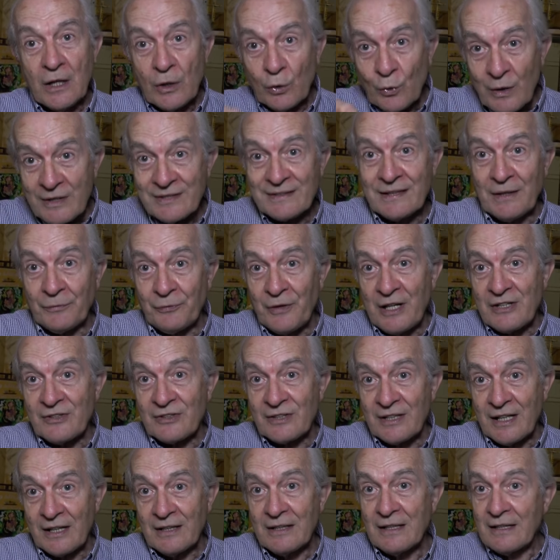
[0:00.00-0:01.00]
Questa
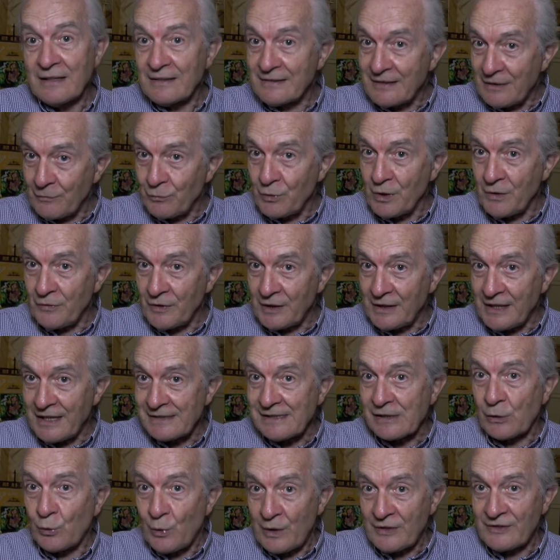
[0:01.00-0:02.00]
festa, se vuoi
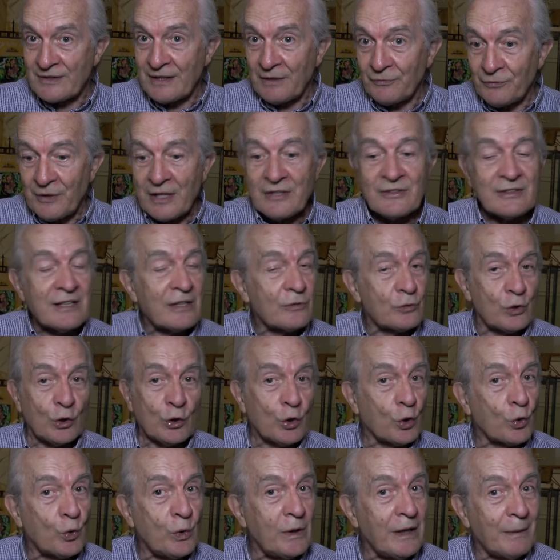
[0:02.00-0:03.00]
vedere questa festa,
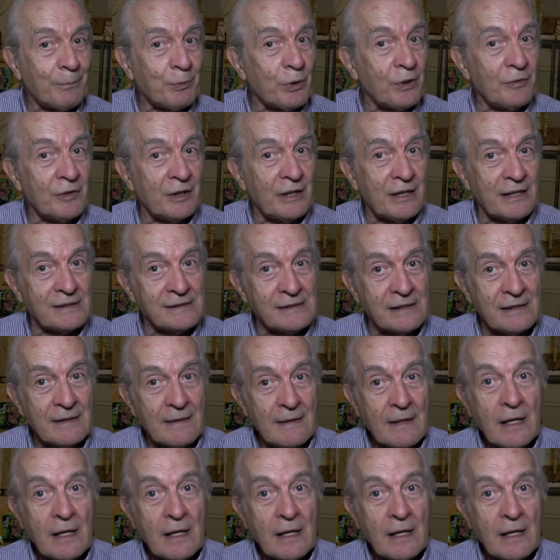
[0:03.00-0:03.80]
solo qui la puoi vedere.